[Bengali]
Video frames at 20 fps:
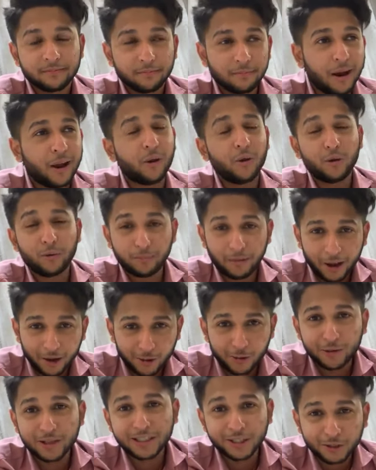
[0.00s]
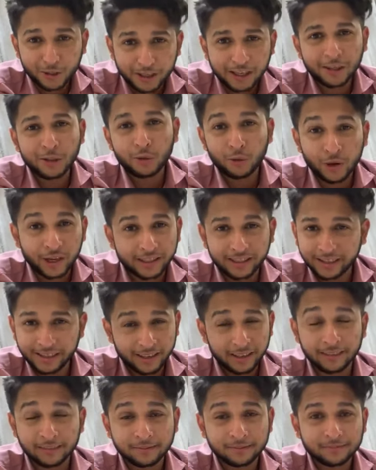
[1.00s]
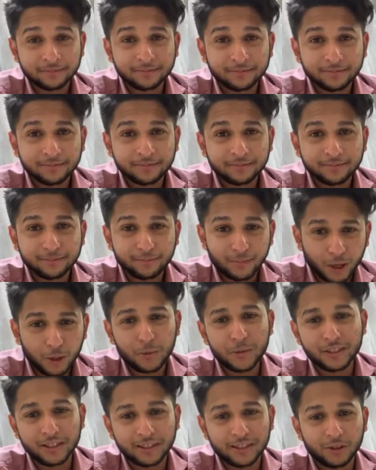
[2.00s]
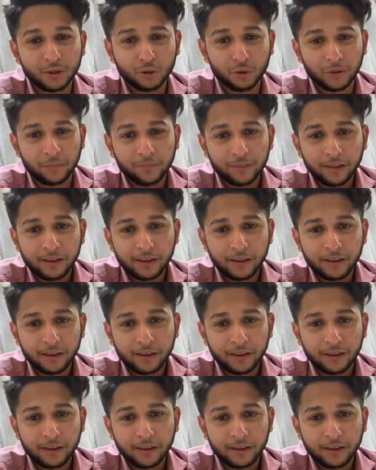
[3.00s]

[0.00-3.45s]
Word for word: ভালো ভালোবাসা তো একটা দোয়াই তাই না ভালোবাসা একটা দোয়া